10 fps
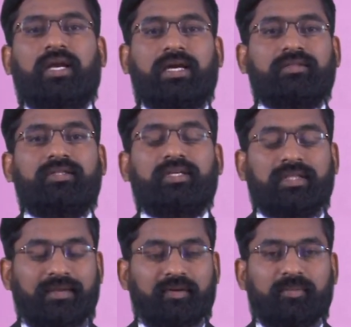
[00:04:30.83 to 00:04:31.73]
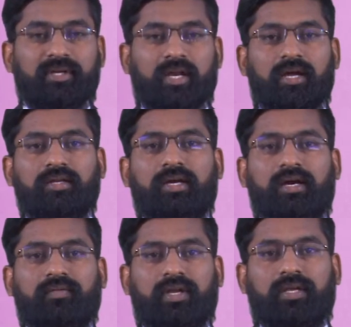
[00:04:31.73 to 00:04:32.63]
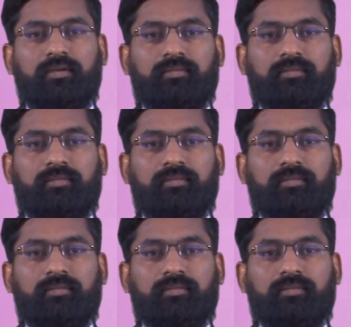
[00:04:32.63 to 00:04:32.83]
கர்த்தர் தெய்வம் என்றால் அவரை